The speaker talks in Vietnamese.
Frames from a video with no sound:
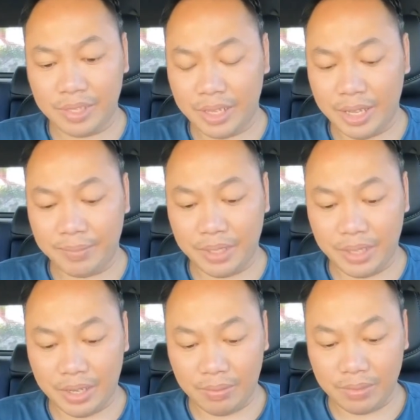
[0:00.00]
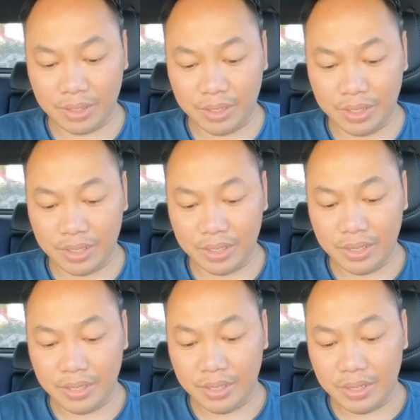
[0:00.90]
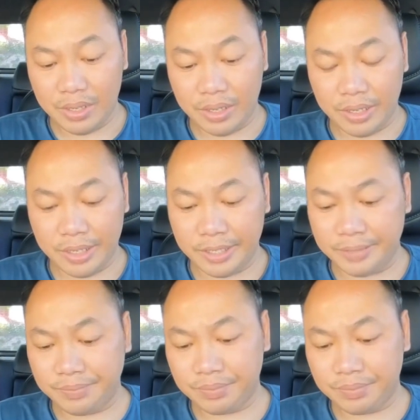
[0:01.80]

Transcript: em thì không có uh,